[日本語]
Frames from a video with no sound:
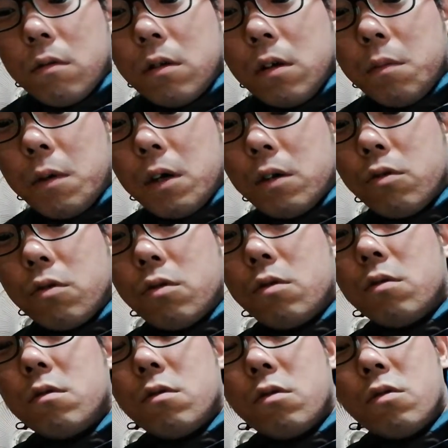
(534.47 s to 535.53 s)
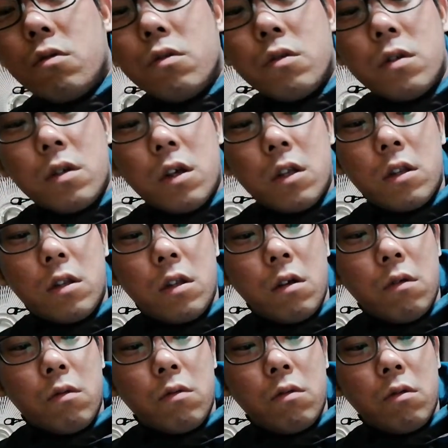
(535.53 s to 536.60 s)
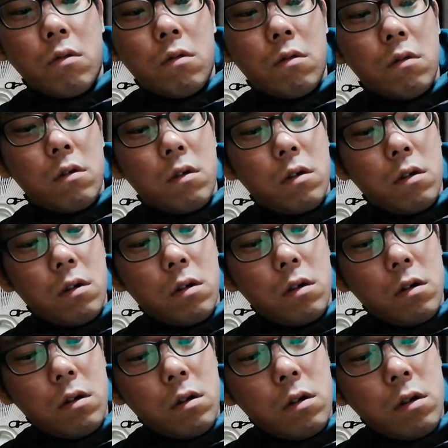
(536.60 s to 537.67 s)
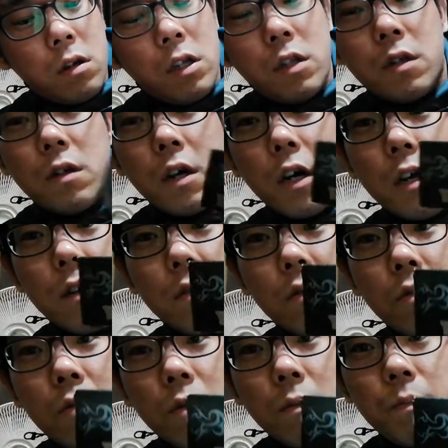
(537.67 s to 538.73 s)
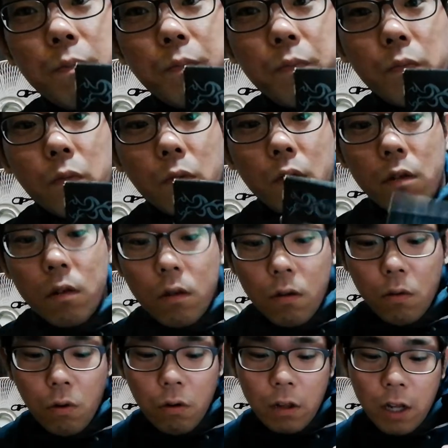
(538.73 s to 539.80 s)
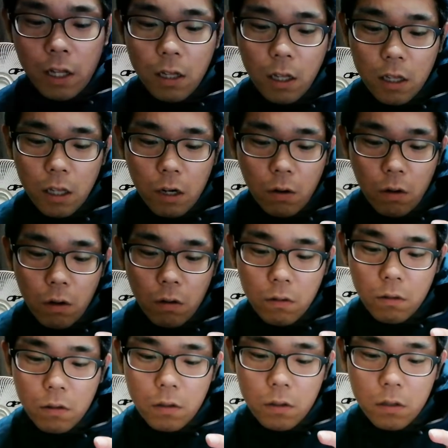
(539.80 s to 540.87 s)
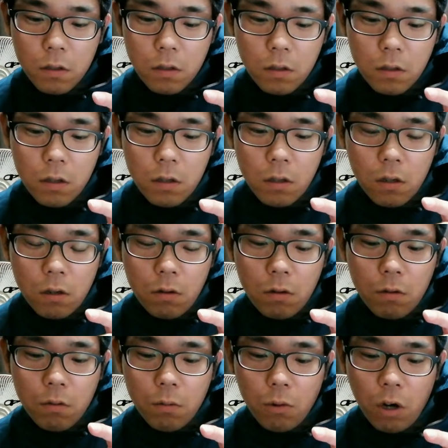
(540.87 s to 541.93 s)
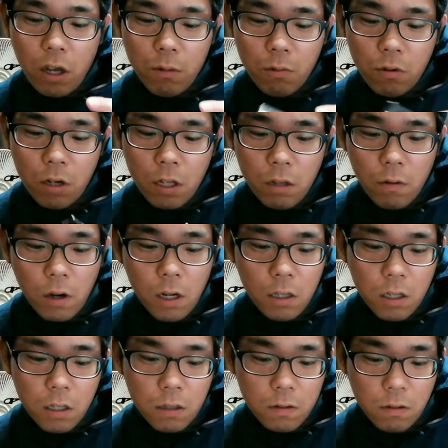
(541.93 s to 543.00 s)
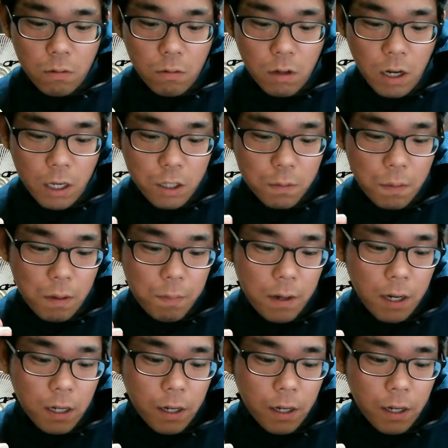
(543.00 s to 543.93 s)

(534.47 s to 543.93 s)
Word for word: 今よく使ってるこのリズラのこれ何なんだろうもらい物なんで分かんないんですけどこれライスペーパーか